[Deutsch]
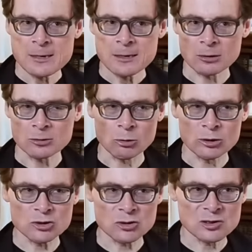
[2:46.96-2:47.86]

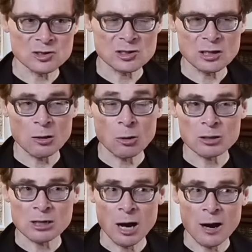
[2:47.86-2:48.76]
katholisches äh,
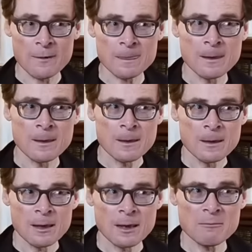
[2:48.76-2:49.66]
Organ,
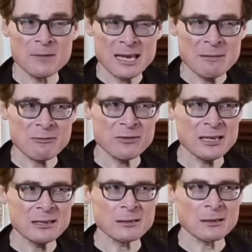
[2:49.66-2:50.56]
ähm, immer
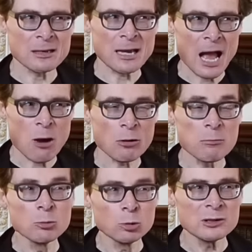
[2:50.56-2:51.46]
wieder auch
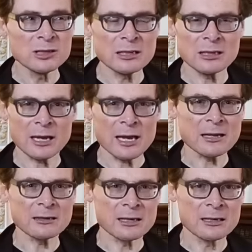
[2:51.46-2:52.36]
mutig
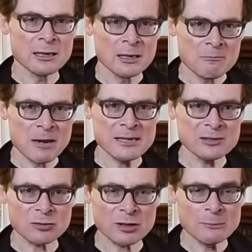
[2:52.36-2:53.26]
gegen den
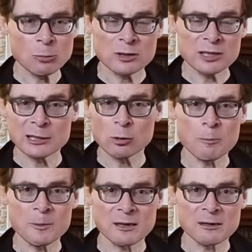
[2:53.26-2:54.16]
Mainstream und ich
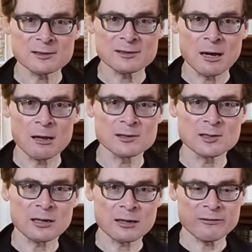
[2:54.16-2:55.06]
lobe das als
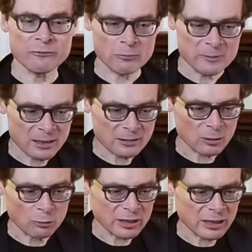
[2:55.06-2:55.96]
Reformierter.
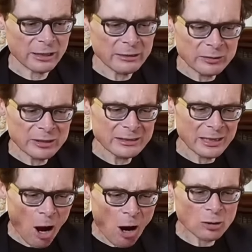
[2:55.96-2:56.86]
Und, in
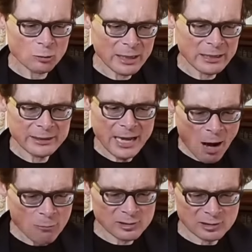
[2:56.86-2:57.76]
der aktuellen
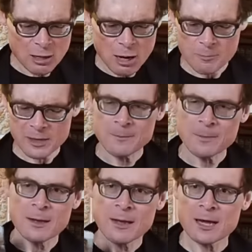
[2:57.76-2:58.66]
Ausgabe
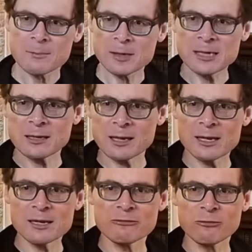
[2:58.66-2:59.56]
erblicke
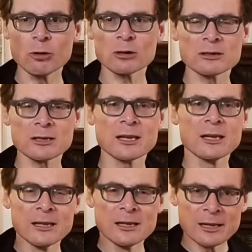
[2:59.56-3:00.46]
ich folgende
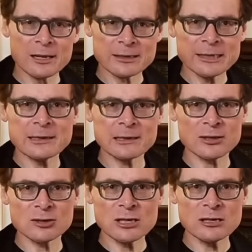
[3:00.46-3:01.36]
äh,
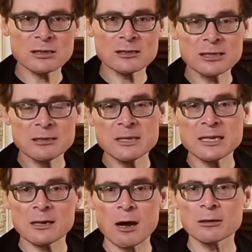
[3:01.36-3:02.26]
Titelgeschichte, die in
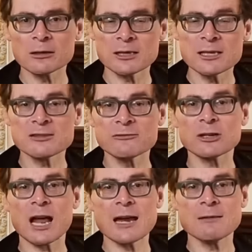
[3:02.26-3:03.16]
mir allerdings
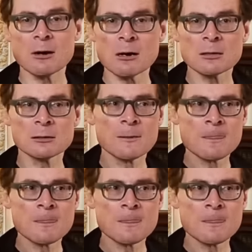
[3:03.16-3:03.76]
für einmal